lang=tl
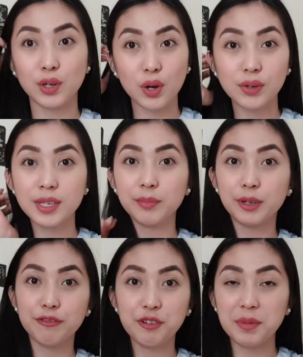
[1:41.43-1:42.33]
So, sa
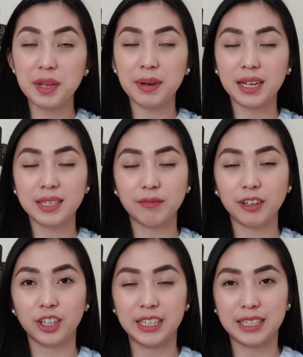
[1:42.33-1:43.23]
perfume naman, sa
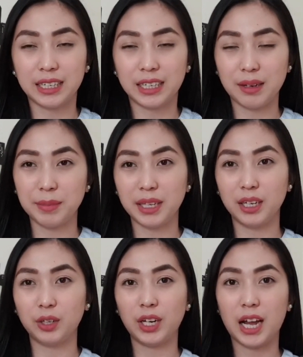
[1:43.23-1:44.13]
Victoria's Secret, ang binili
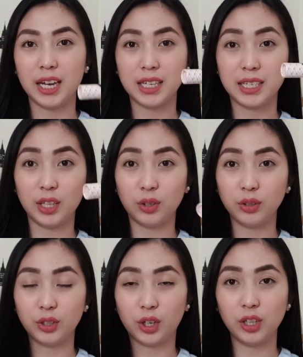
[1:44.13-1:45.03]
ko lang is itong
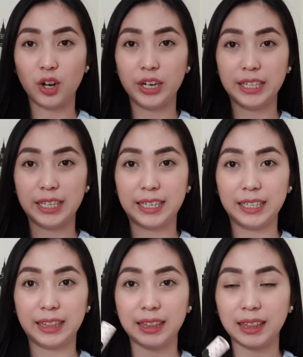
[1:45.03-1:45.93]
roll-on na
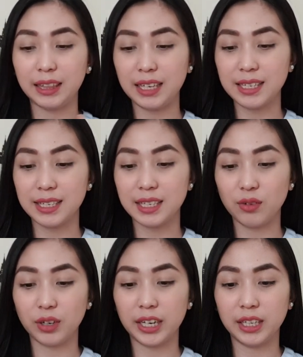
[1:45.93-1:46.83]
Tease,
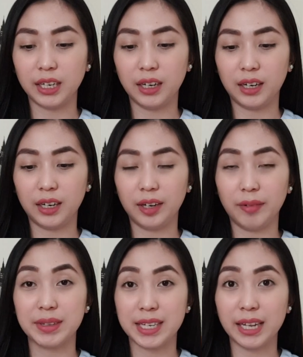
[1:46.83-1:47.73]
yung kanyang
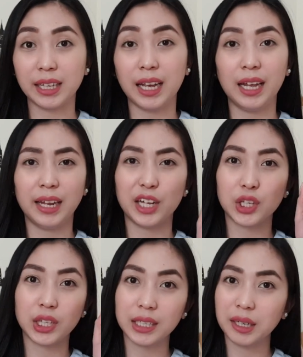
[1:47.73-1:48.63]
um, set. Ito
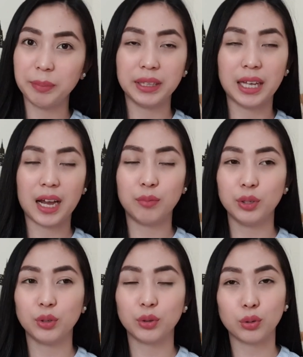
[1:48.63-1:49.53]
talaga, pag
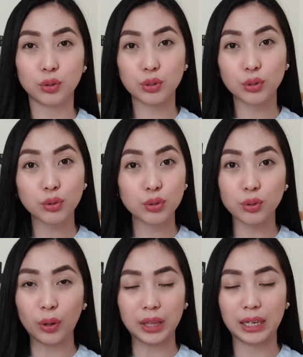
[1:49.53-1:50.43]
naaamoy ko to,
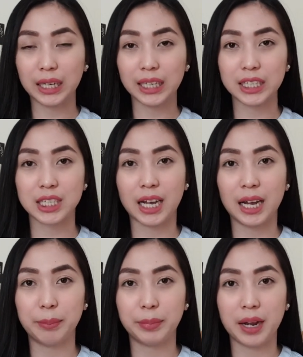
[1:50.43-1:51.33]
gustong-gusto ko talaga
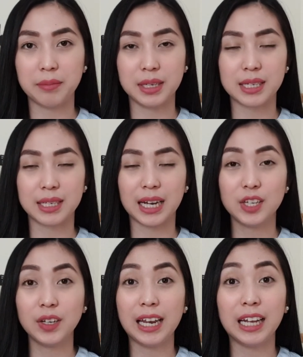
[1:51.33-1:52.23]
siya, promise.
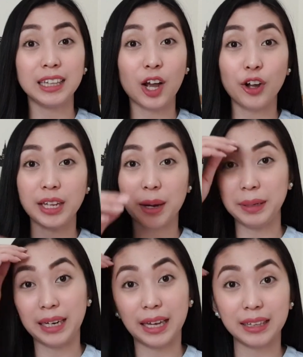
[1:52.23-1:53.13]
Kaso nga lang, hindi ako
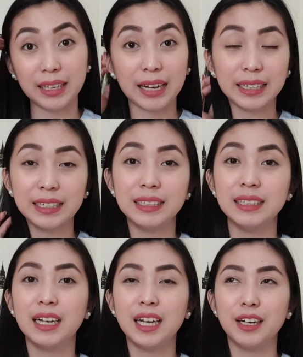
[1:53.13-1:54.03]
nabili dahil
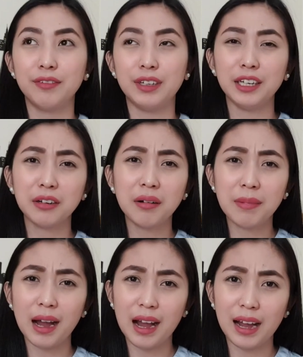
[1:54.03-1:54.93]
feeling ko ang
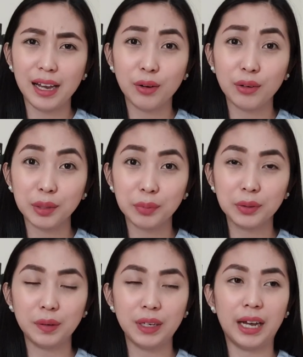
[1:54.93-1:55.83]
mahal. Ang kuripot
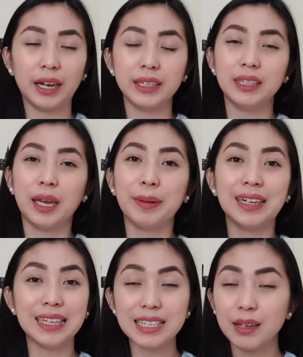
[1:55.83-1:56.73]
ko lang. Hindi,
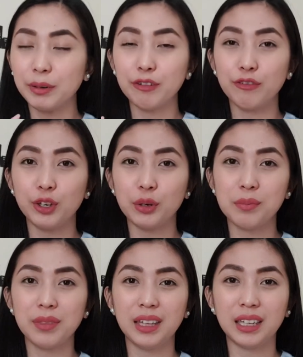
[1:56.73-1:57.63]
pagdating sa
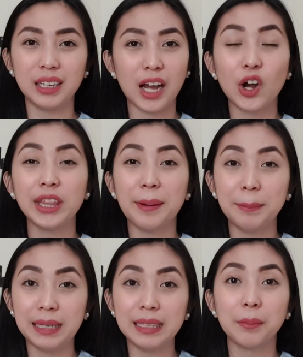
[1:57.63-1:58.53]
perfume, hindi talaga ako
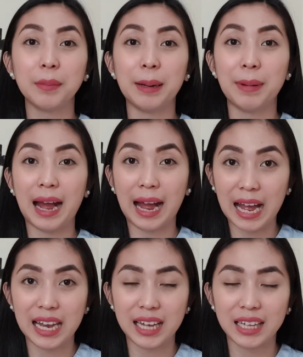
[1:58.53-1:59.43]
nabili ng
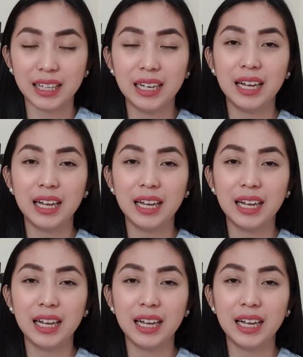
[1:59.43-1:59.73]
mamahalin.